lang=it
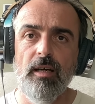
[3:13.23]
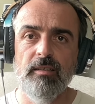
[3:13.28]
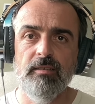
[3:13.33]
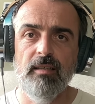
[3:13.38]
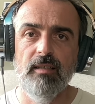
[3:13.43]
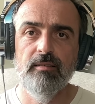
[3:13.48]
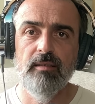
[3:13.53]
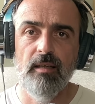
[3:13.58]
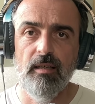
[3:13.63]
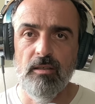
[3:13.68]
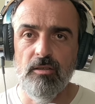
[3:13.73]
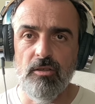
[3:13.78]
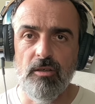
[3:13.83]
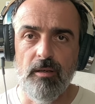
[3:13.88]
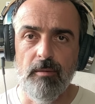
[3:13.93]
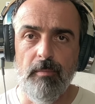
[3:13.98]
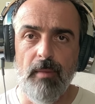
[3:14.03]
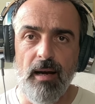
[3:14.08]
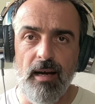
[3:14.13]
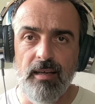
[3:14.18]
è stata la
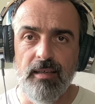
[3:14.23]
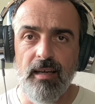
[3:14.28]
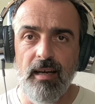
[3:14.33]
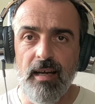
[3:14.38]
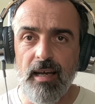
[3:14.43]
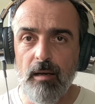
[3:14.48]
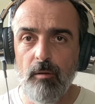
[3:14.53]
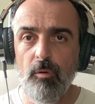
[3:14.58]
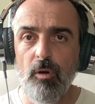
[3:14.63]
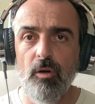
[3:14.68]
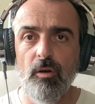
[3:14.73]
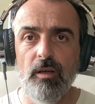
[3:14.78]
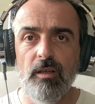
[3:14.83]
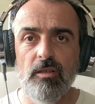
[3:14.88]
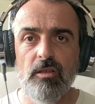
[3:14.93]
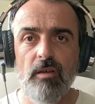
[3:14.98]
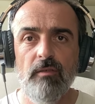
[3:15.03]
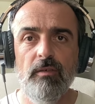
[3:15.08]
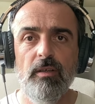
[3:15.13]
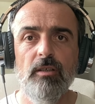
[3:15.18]
Germania e quello che
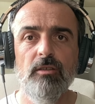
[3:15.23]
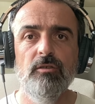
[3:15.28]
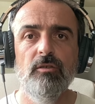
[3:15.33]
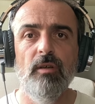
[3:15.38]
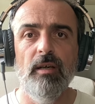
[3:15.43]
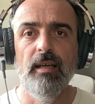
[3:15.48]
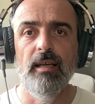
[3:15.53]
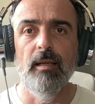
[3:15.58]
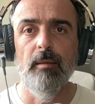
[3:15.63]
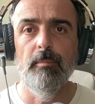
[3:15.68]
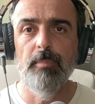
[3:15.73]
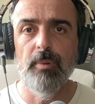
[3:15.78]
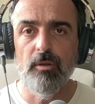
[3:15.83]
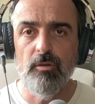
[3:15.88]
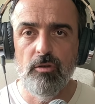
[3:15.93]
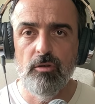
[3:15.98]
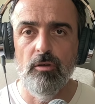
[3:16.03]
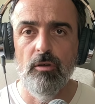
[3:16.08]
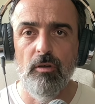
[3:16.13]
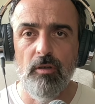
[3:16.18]
si è visto è che le
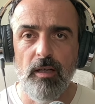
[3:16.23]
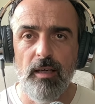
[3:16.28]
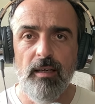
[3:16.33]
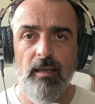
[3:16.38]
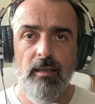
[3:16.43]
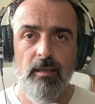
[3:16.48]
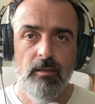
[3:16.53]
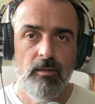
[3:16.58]
persone,